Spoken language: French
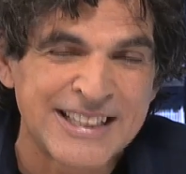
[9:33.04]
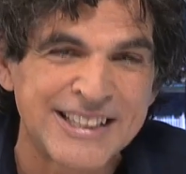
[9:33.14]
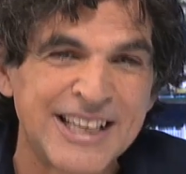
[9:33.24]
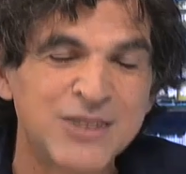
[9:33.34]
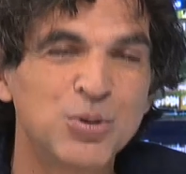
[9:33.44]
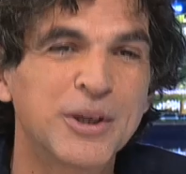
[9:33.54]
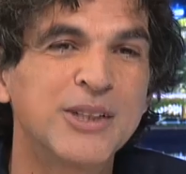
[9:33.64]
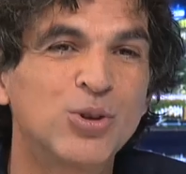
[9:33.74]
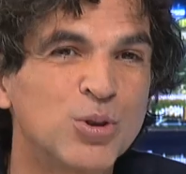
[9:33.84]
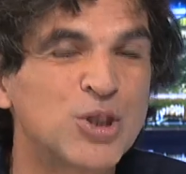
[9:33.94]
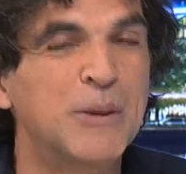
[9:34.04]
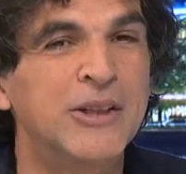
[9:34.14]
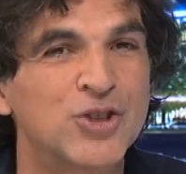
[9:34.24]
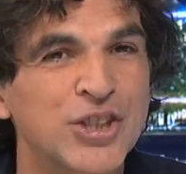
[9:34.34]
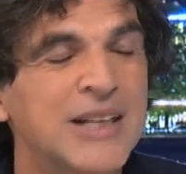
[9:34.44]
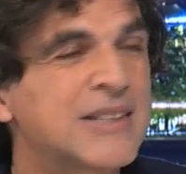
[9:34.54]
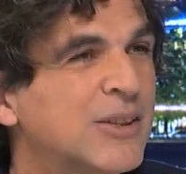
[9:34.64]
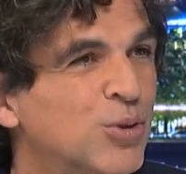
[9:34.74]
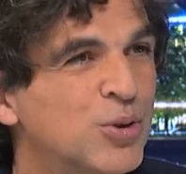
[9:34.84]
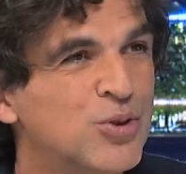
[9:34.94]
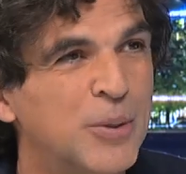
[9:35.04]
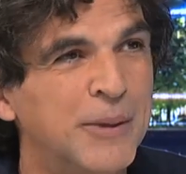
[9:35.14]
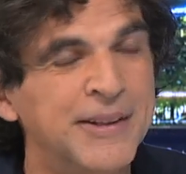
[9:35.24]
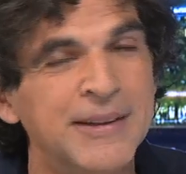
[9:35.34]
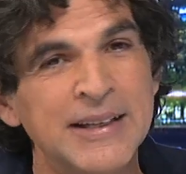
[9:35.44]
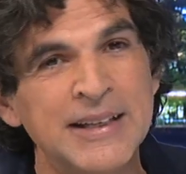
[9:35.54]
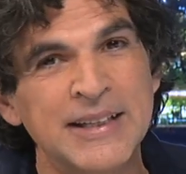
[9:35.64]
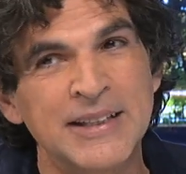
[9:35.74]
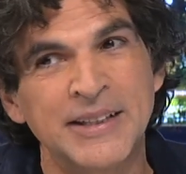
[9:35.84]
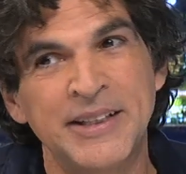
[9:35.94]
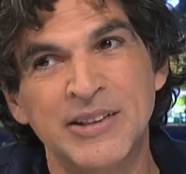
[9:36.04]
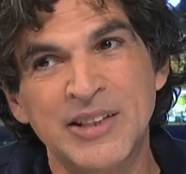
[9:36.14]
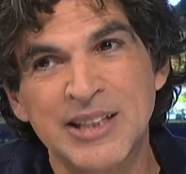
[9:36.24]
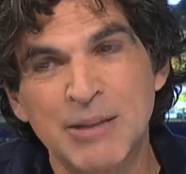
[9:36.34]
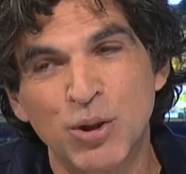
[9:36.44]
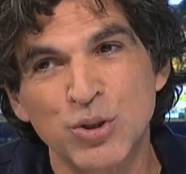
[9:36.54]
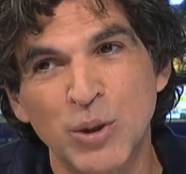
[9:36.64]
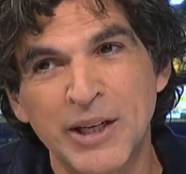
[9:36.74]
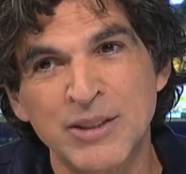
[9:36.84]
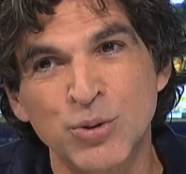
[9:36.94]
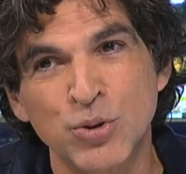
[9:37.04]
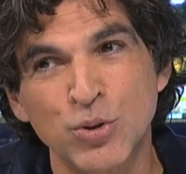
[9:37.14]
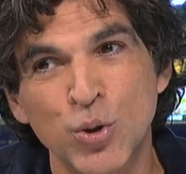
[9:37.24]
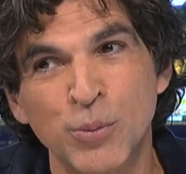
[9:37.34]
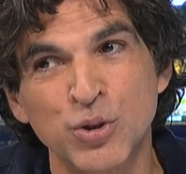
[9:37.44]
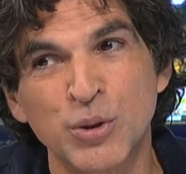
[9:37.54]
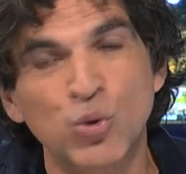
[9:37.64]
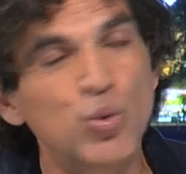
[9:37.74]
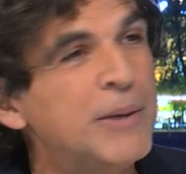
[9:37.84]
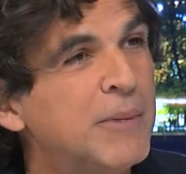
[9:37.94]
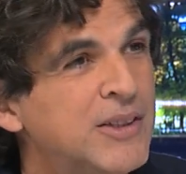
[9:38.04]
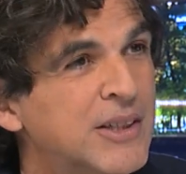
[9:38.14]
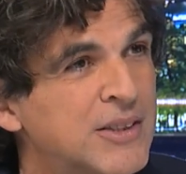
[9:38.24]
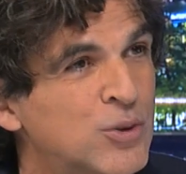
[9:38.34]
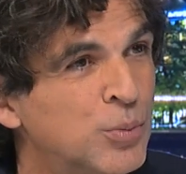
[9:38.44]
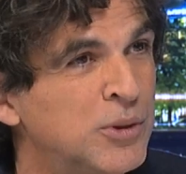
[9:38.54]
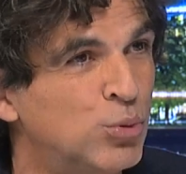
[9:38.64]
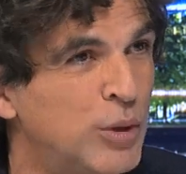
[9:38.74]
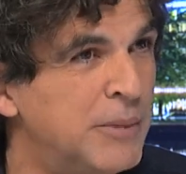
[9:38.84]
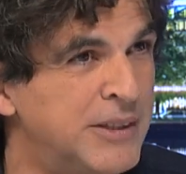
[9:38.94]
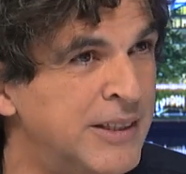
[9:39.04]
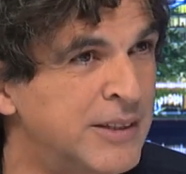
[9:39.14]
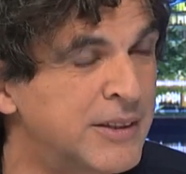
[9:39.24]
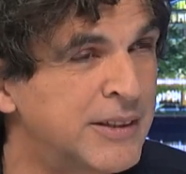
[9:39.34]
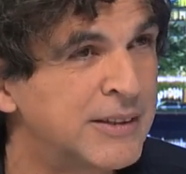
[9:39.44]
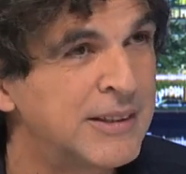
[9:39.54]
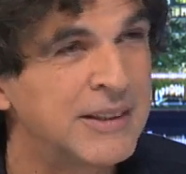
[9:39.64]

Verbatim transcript: qui a duré deux semaines. En général, ça dure une semaine. Qui était d'abord sur les réseaux sociaux, mais ensuite tous les médias s'y sont mis, tous les médias indiens,